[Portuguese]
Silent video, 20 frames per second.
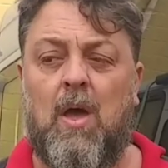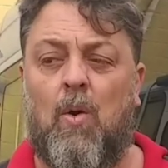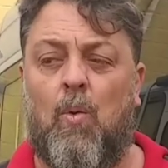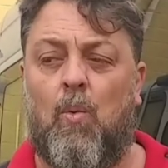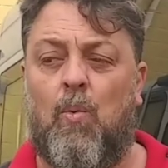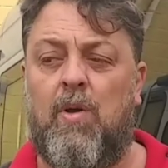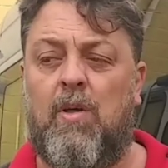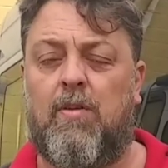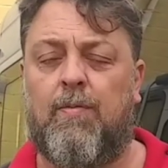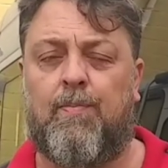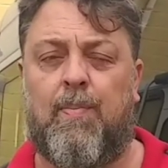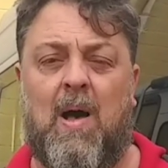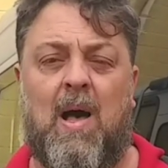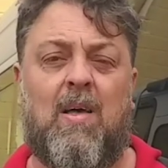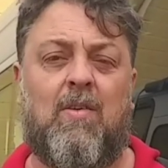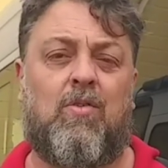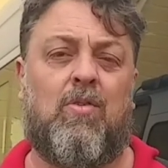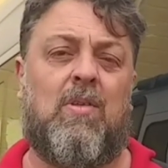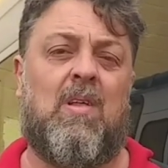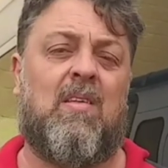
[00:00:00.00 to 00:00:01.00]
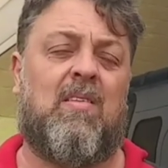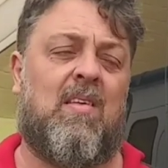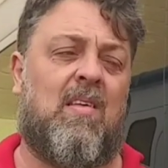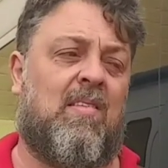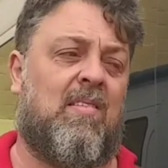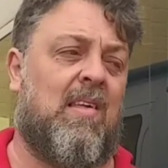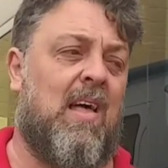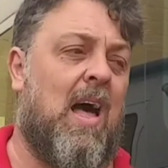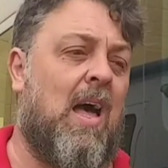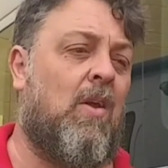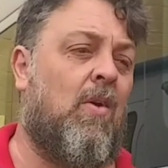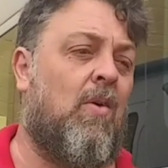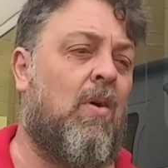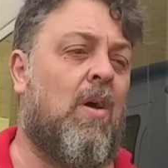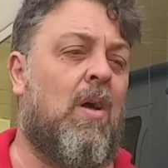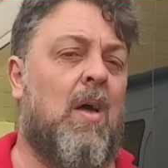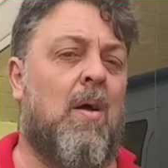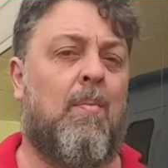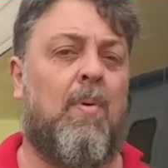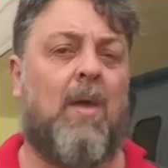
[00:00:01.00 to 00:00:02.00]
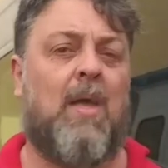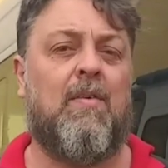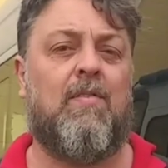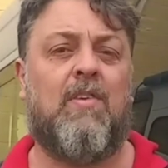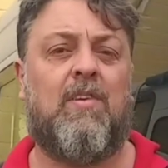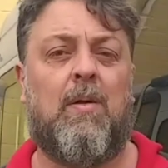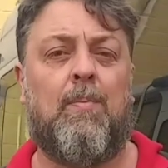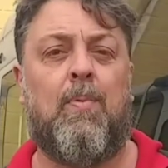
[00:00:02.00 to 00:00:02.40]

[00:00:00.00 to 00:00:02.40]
um espaço necessário para que você